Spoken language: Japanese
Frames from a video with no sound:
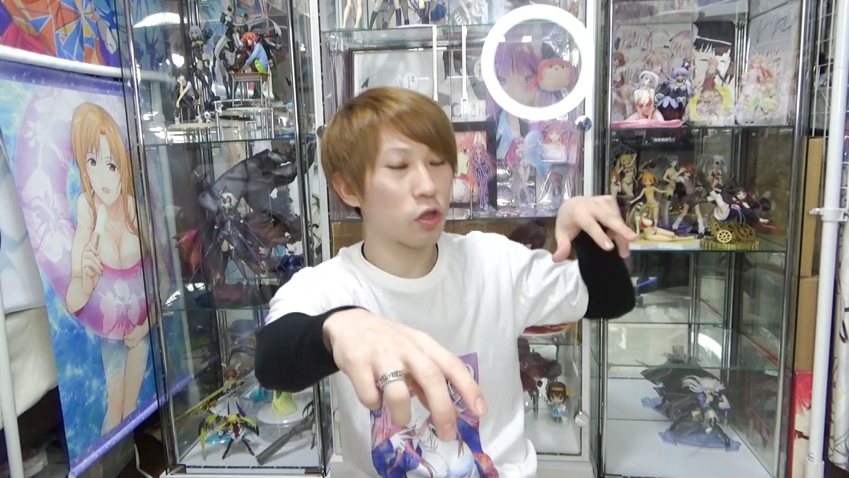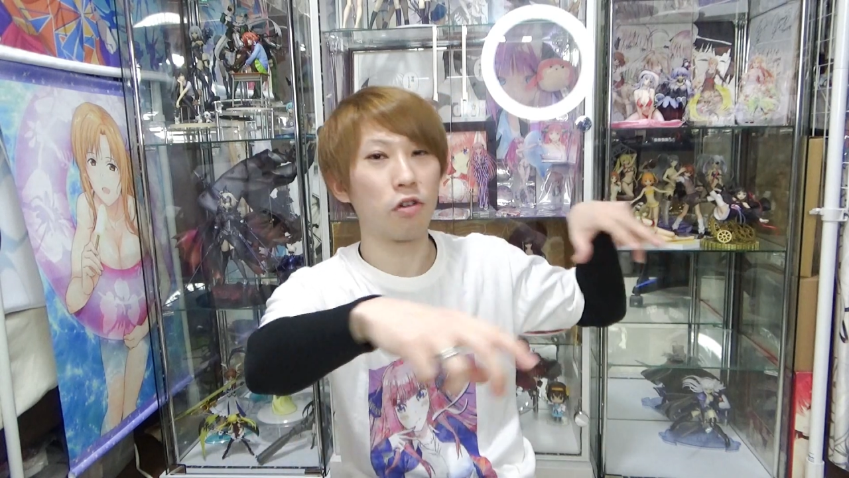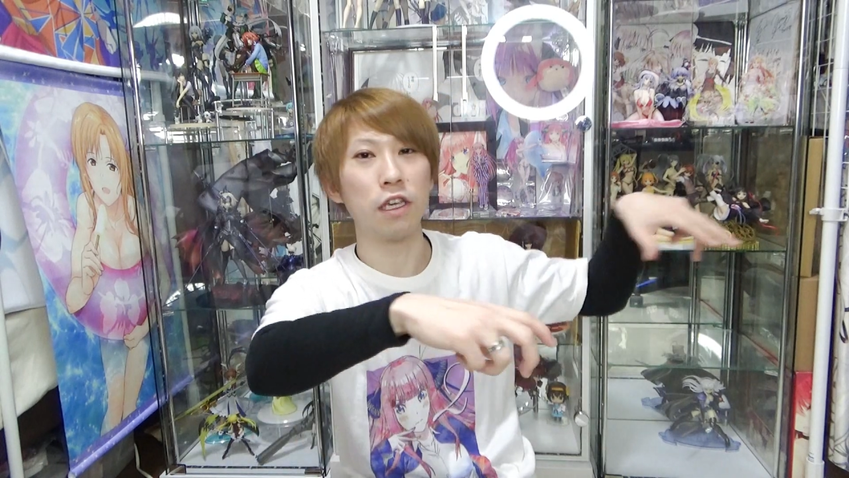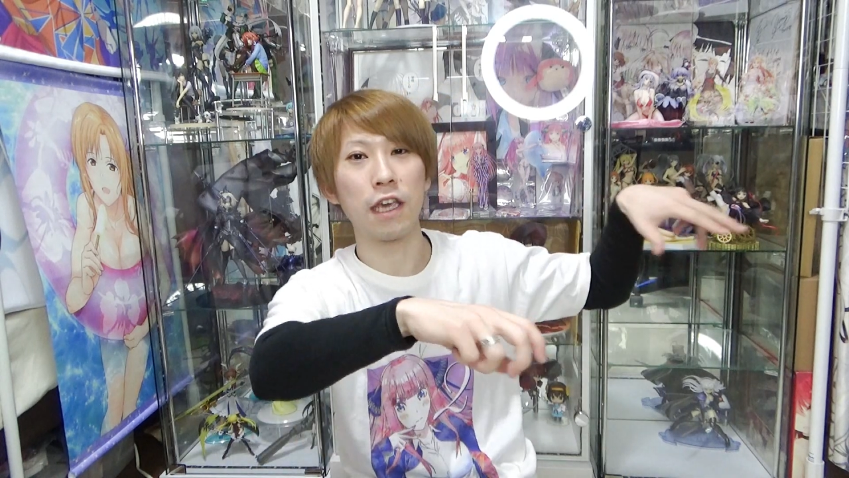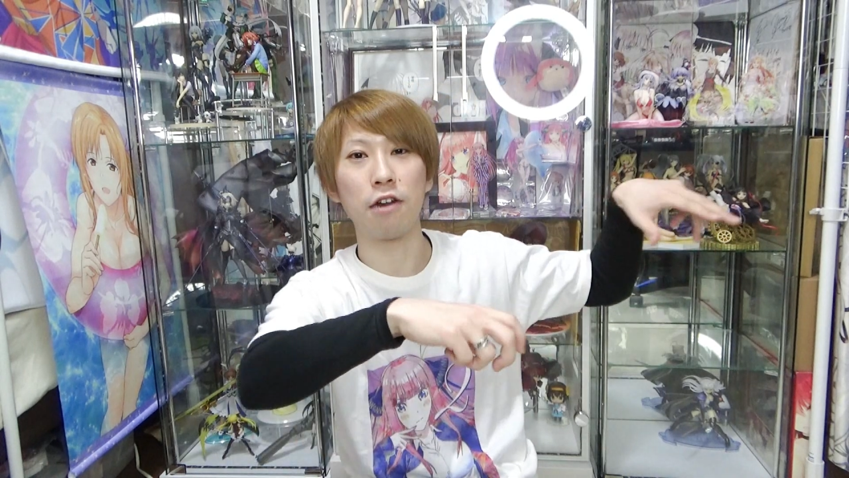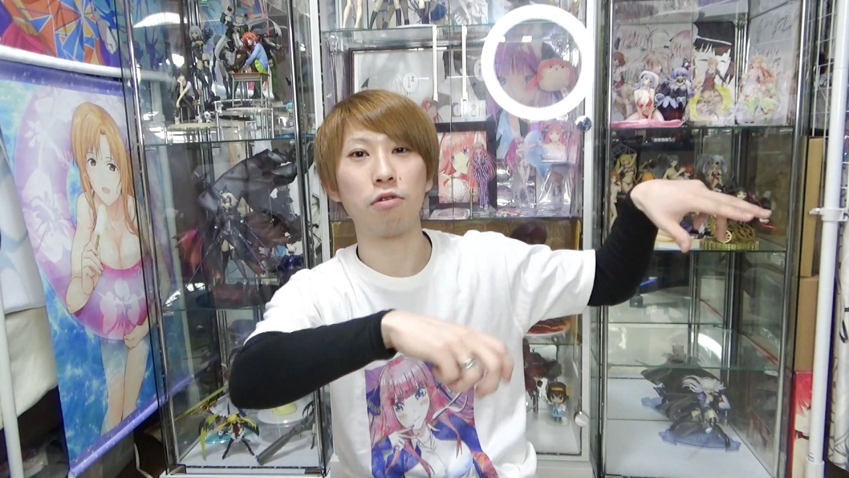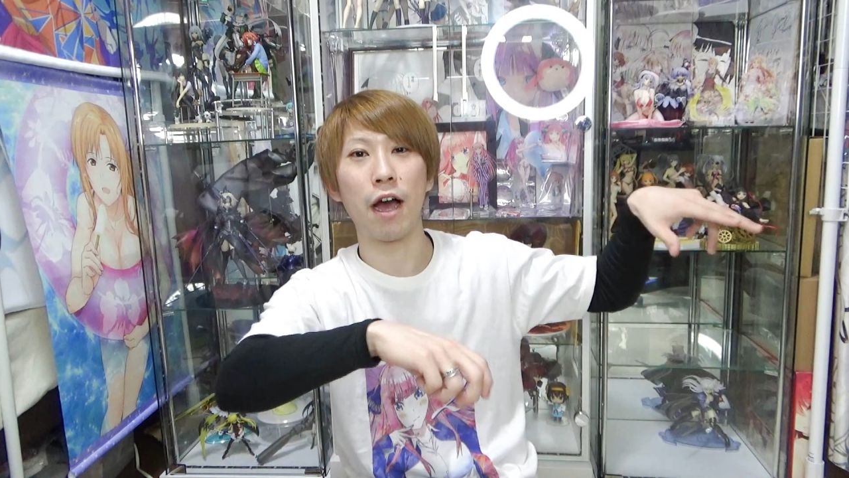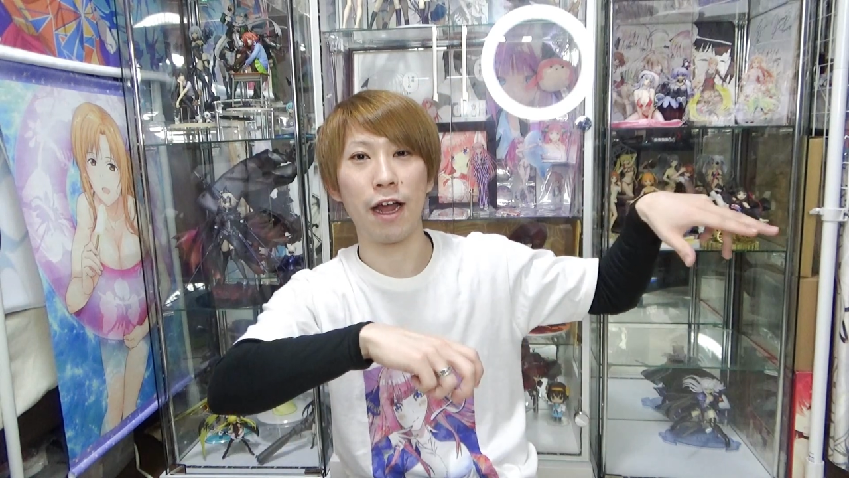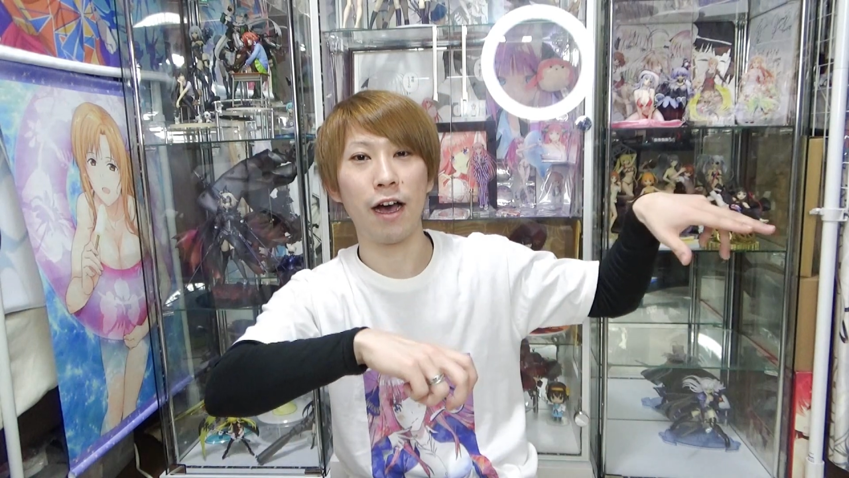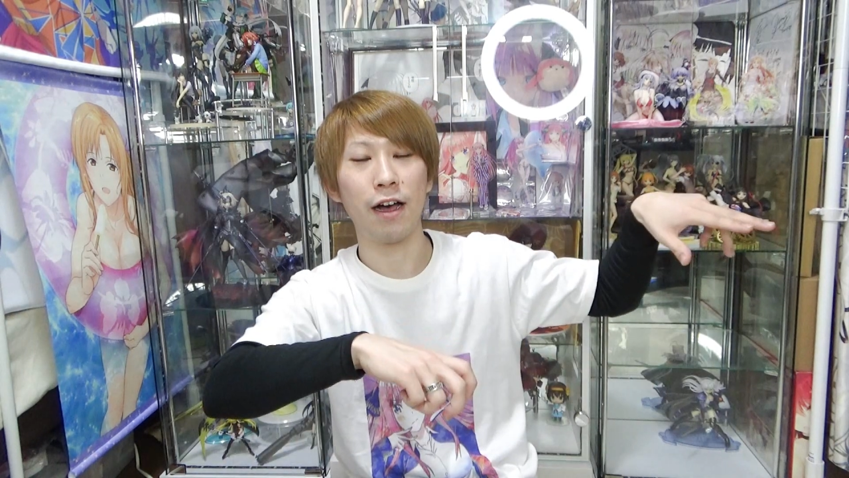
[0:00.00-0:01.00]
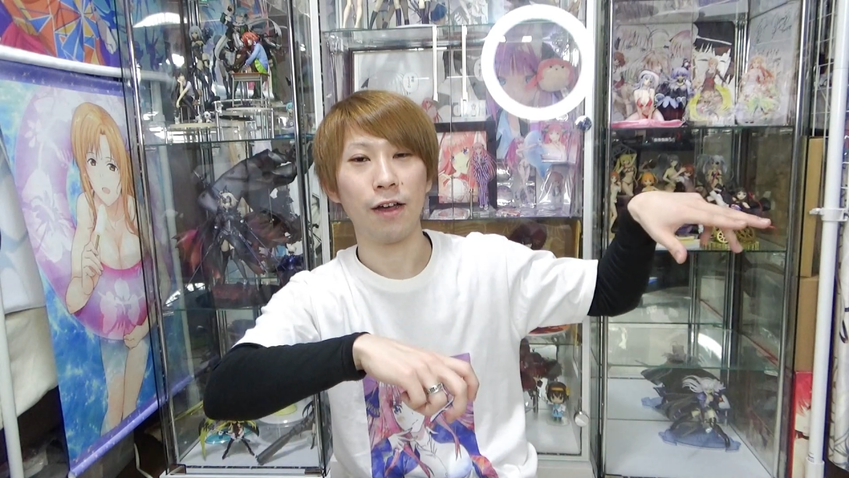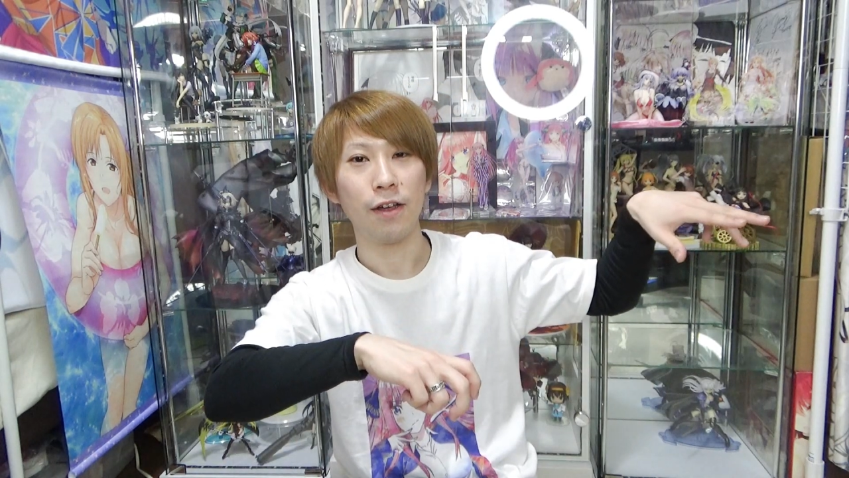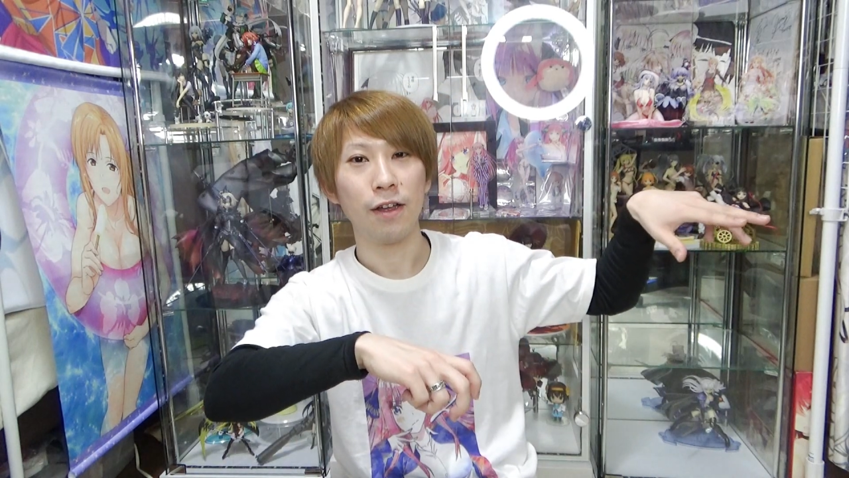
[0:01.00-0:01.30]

といけるから